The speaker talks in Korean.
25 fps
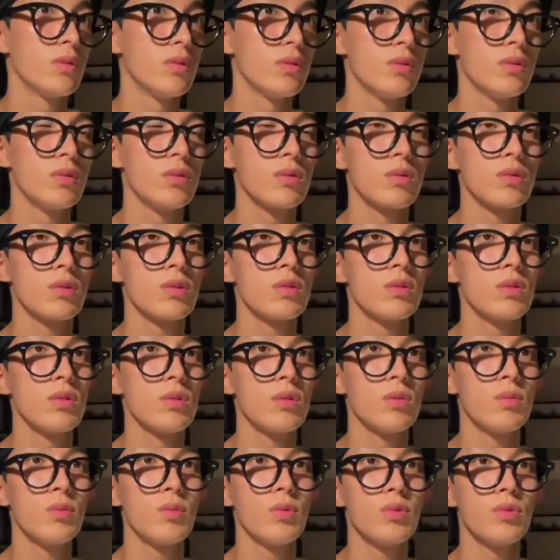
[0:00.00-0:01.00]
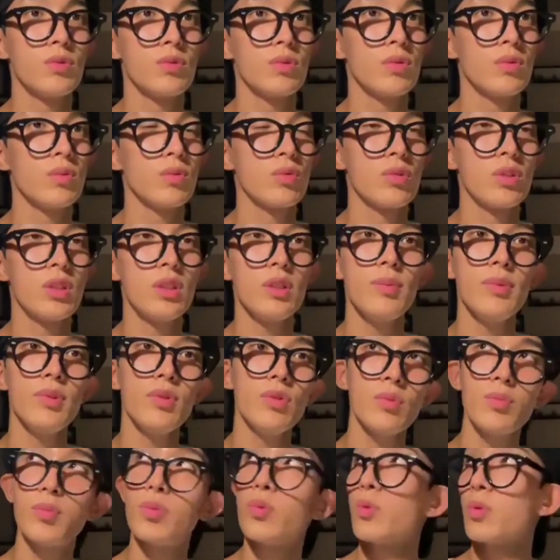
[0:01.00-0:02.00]
어, 그러면서 뭐
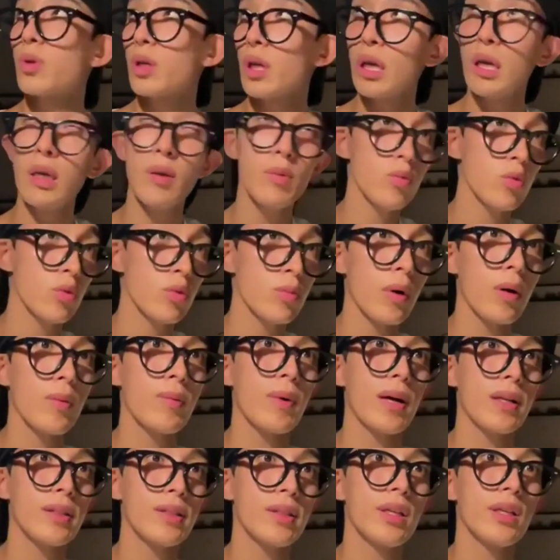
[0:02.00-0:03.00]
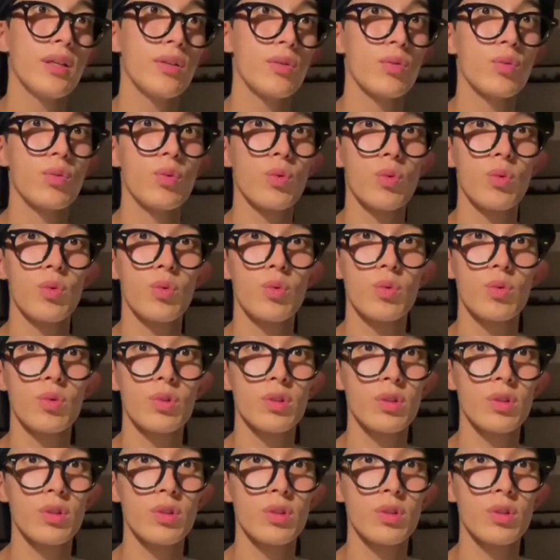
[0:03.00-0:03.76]
TV도 보고 게임도 막 많이 했고